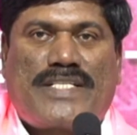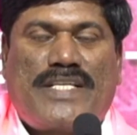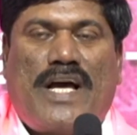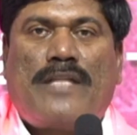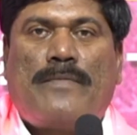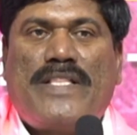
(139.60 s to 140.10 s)

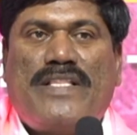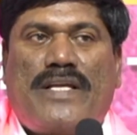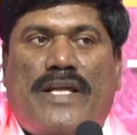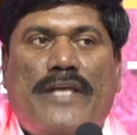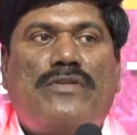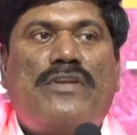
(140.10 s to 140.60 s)
లక్షలాది మంది
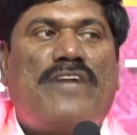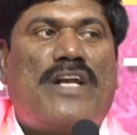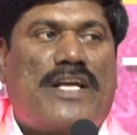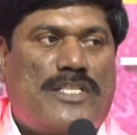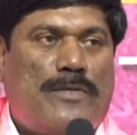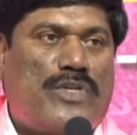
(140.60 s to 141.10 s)
రైతులు
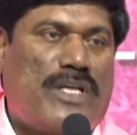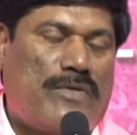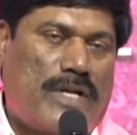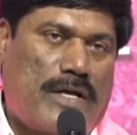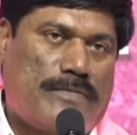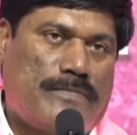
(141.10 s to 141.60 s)
ఇవాళ నష్టపోతూ
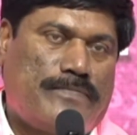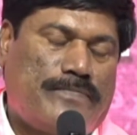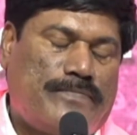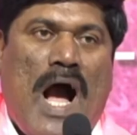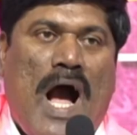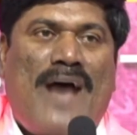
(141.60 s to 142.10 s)
ఉన్నారు
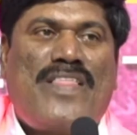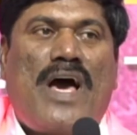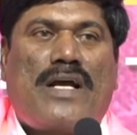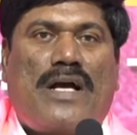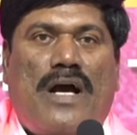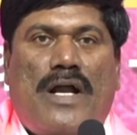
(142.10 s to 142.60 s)

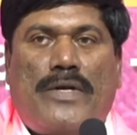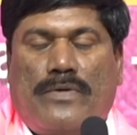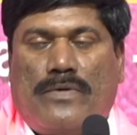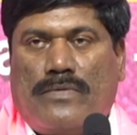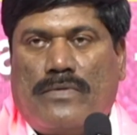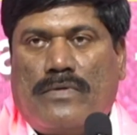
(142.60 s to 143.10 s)
ఆధార్
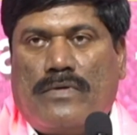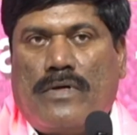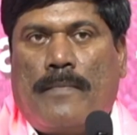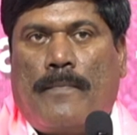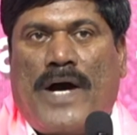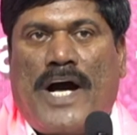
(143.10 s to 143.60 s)
కార్డు
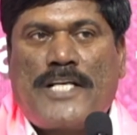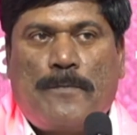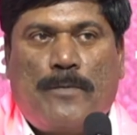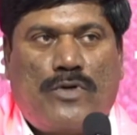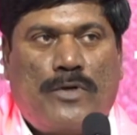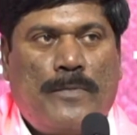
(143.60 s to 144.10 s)

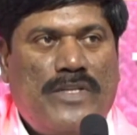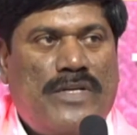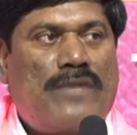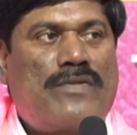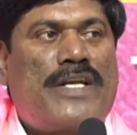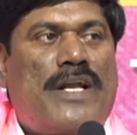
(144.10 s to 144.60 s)
పాస్బుక్ మీద
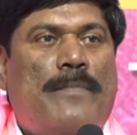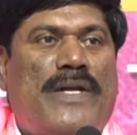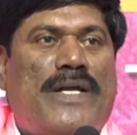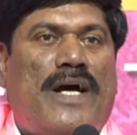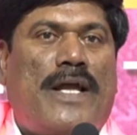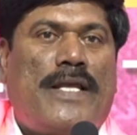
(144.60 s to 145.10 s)
ఉన్నటువంటి
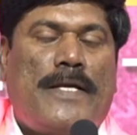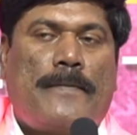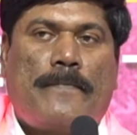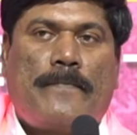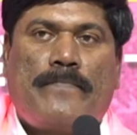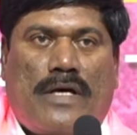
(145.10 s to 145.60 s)
నంబర్ కానీ
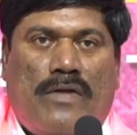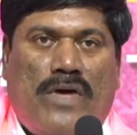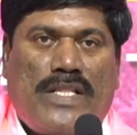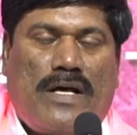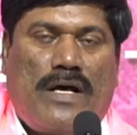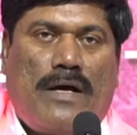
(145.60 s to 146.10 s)

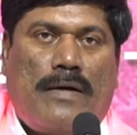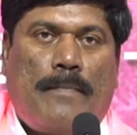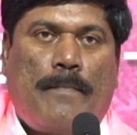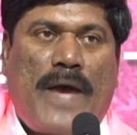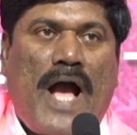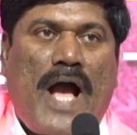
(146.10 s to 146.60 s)
తర్వాత
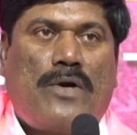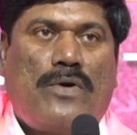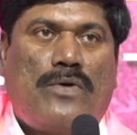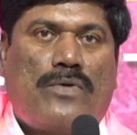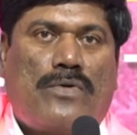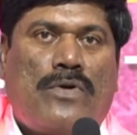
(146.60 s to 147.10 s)

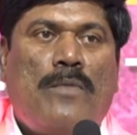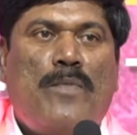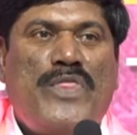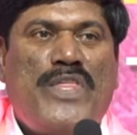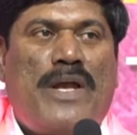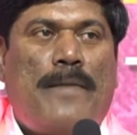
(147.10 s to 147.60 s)
బ్యాంకు రుణం
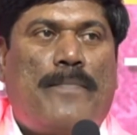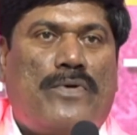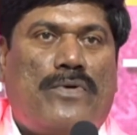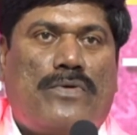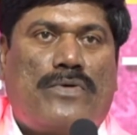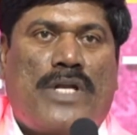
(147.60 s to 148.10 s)

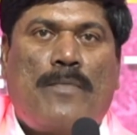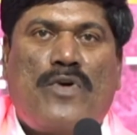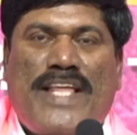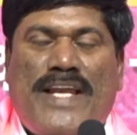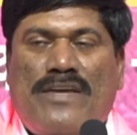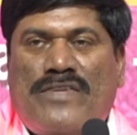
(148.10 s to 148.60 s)
పొందినప్పుడు
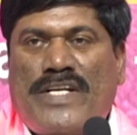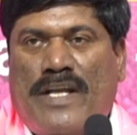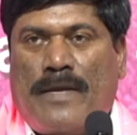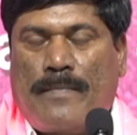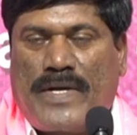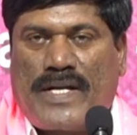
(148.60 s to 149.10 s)

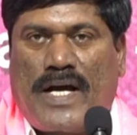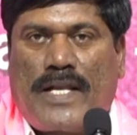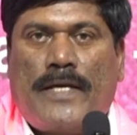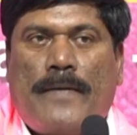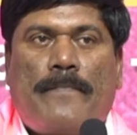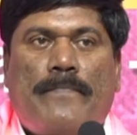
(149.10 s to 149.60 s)
నమోదైనటువంటి నంబర్
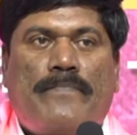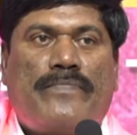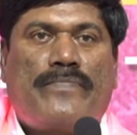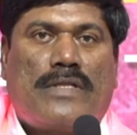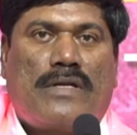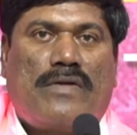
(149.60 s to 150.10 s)
కానీ
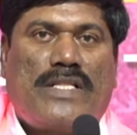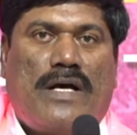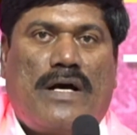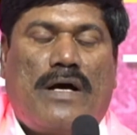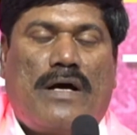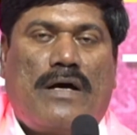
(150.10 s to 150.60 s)

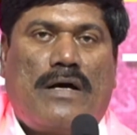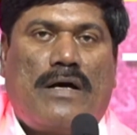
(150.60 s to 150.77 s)
తర్వాత